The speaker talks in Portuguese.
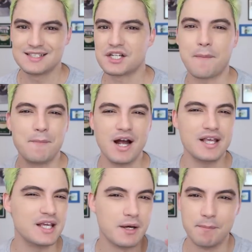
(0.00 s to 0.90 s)
Seja
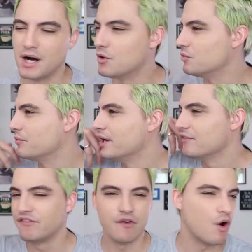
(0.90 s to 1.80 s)
mãe, irmão,
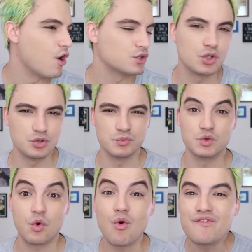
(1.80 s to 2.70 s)
vó, todo
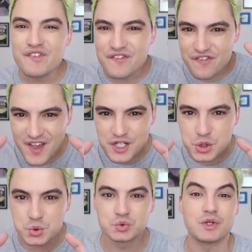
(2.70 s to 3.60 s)
mundo, conviver
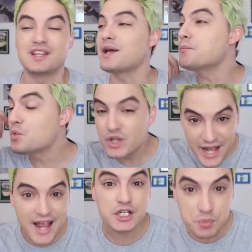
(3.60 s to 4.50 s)
junto, até
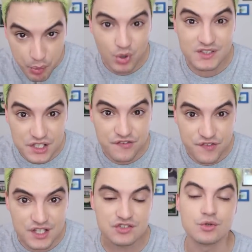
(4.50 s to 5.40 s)
mulher, esposa é
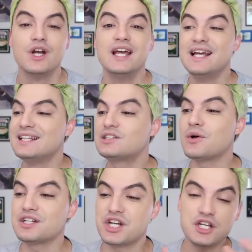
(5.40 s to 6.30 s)
difícil.
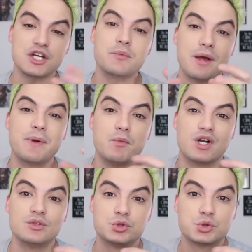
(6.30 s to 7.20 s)
Então a gente, eu e minha mãe
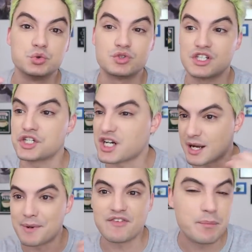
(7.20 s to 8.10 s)
morando juntos, a gente
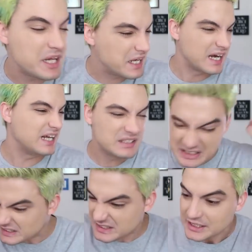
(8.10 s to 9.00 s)
acabava brigando.
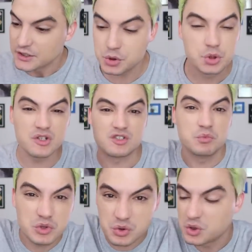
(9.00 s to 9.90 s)
Ah, os dois são
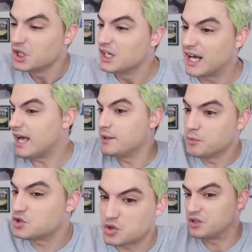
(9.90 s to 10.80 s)
muito ah,
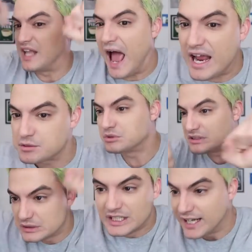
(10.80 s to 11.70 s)
emocionais,
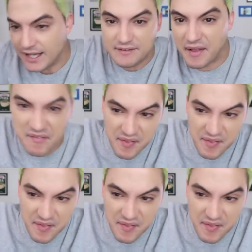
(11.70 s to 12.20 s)
muito. Ah,